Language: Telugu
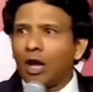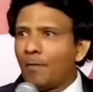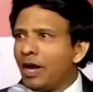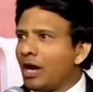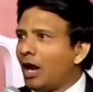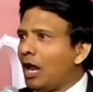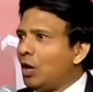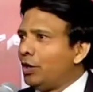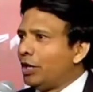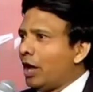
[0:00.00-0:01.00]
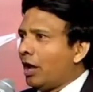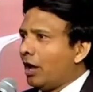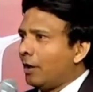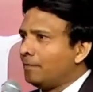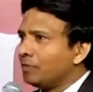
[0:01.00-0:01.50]
అమేన్ హలెలుయ్యా
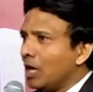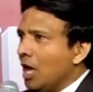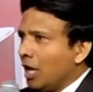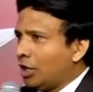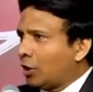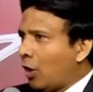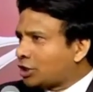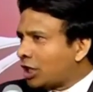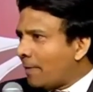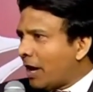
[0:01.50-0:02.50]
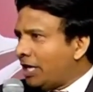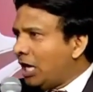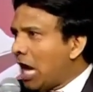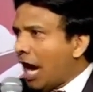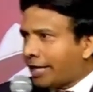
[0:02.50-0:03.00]
ఈ రోజున మన
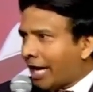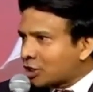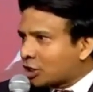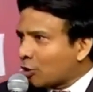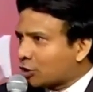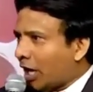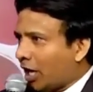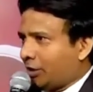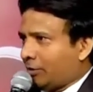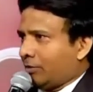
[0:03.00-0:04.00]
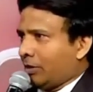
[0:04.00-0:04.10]
ఇల్లు ఆడి గెస్ట్ హౌస్ కాదు